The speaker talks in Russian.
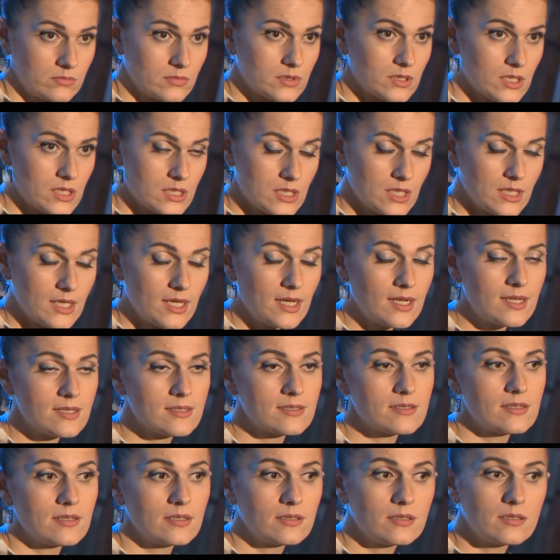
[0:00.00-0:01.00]
состоялись,
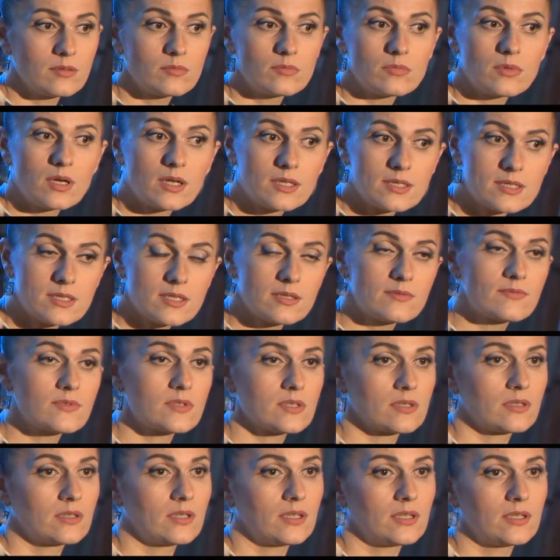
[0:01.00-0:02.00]
делаем акцент
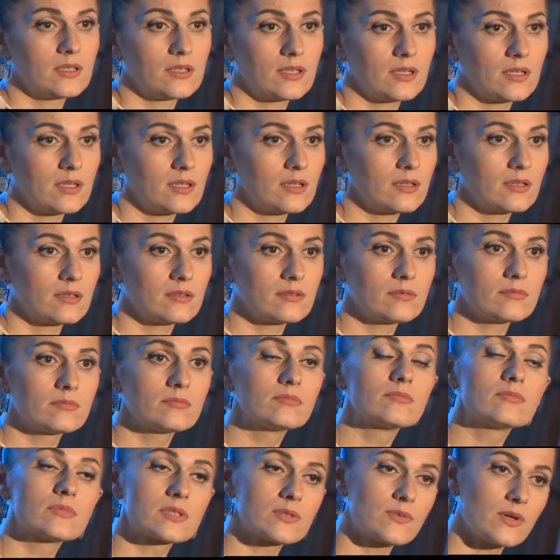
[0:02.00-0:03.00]
всегда на
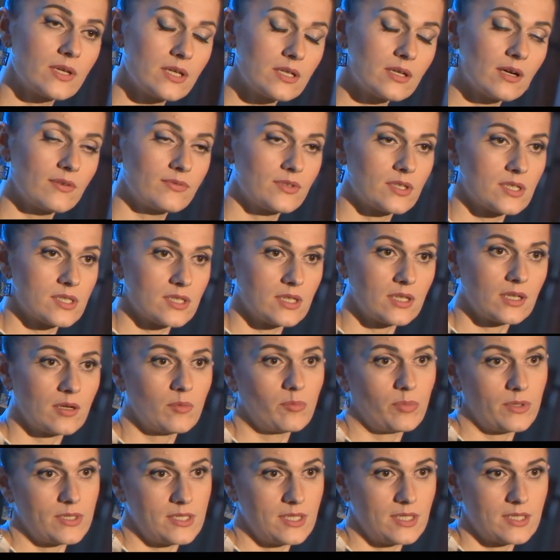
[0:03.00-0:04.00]
своих авторских
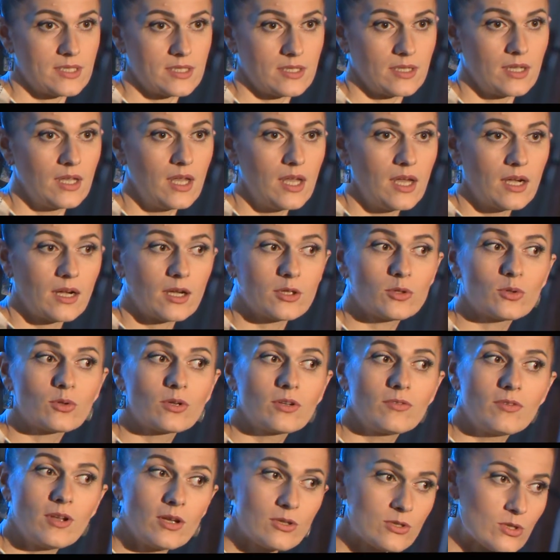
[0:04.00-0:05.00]
композициях,
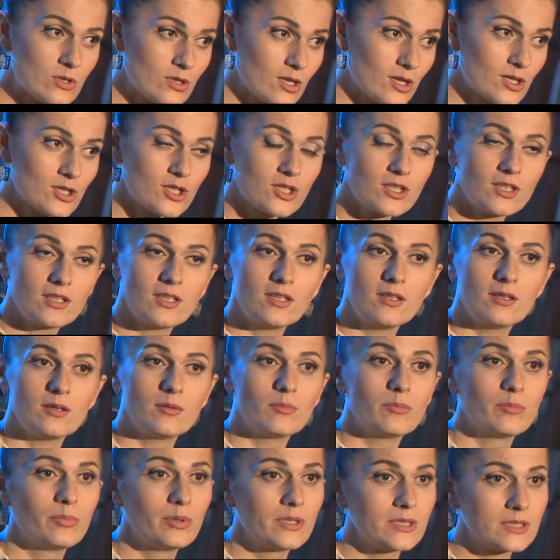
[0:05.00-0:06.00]
которые являются также и
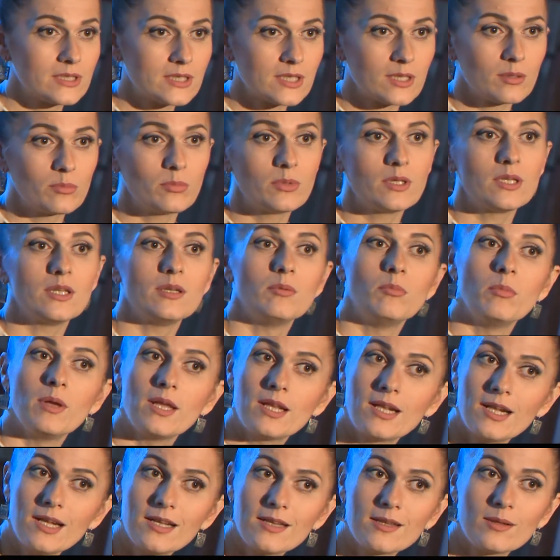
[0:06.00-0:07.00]
быстрыми, и
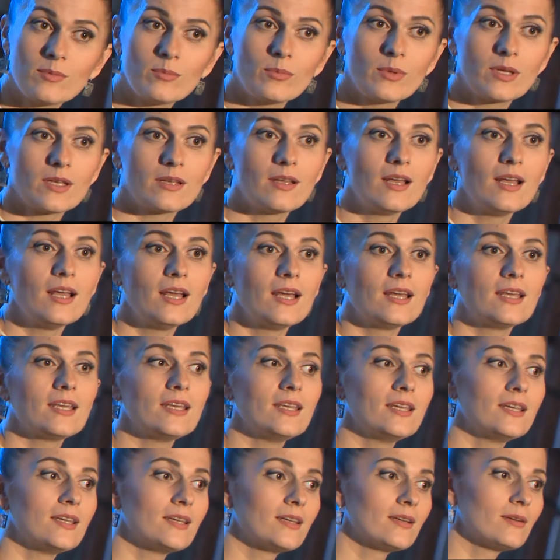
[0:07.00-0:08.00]
медленными,
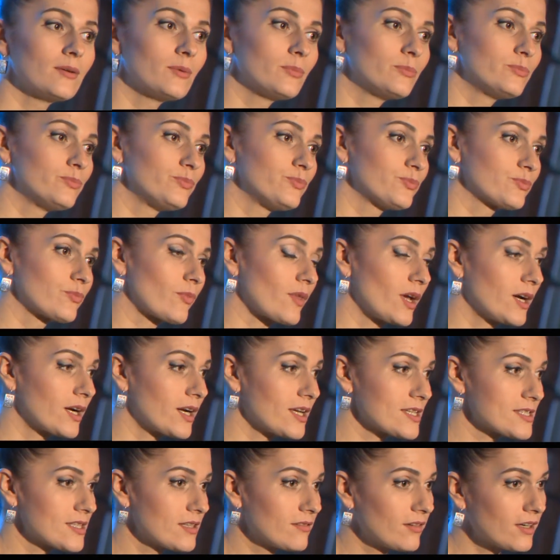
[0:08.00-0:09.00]
и
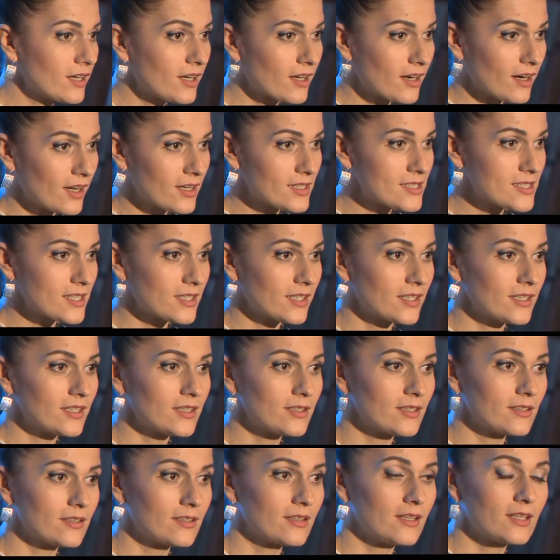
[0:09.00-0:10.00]
разного характера,
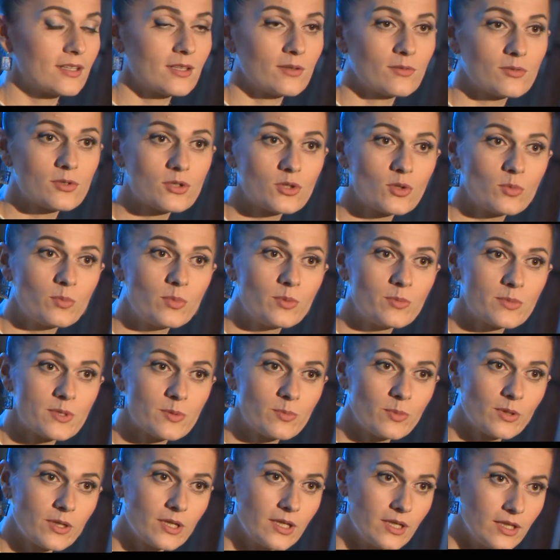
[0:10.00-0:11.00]
э, для того, чтобы мы
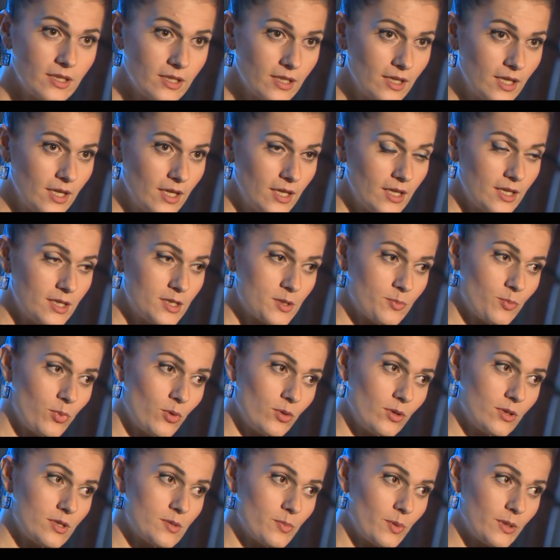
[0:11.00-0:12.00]
смогли
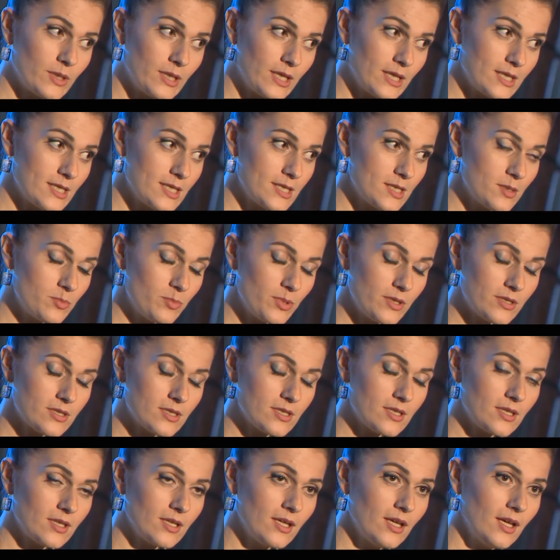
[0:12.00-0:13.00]
испол исполнять эти
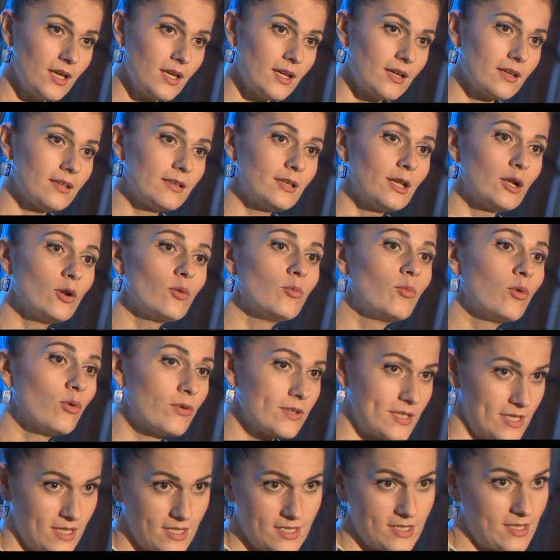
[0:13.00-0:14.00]
песни на любого
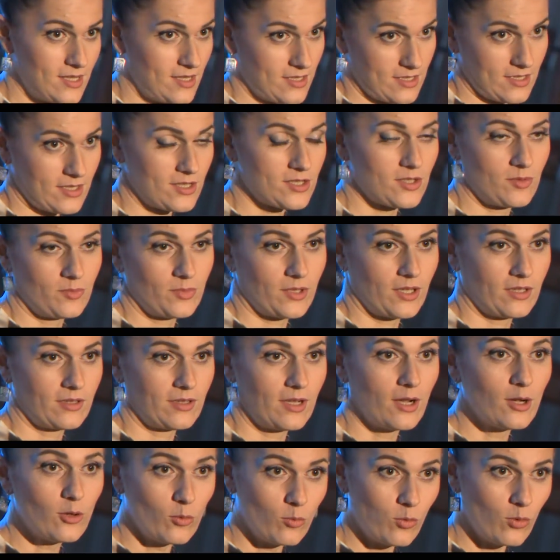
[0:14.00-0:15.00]
зрителя, скажем так,
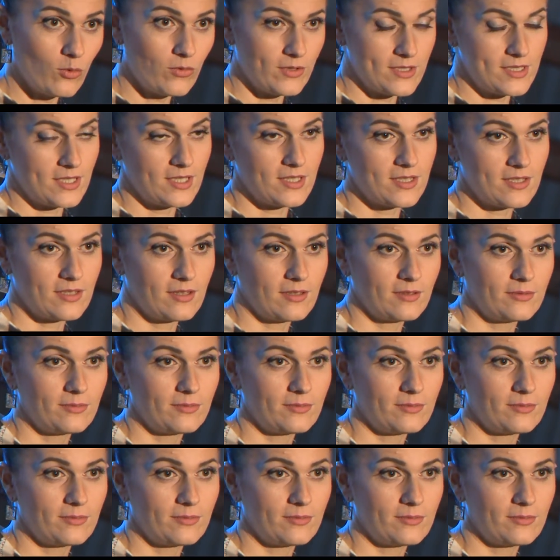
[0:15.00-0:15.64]
для любого зрителя.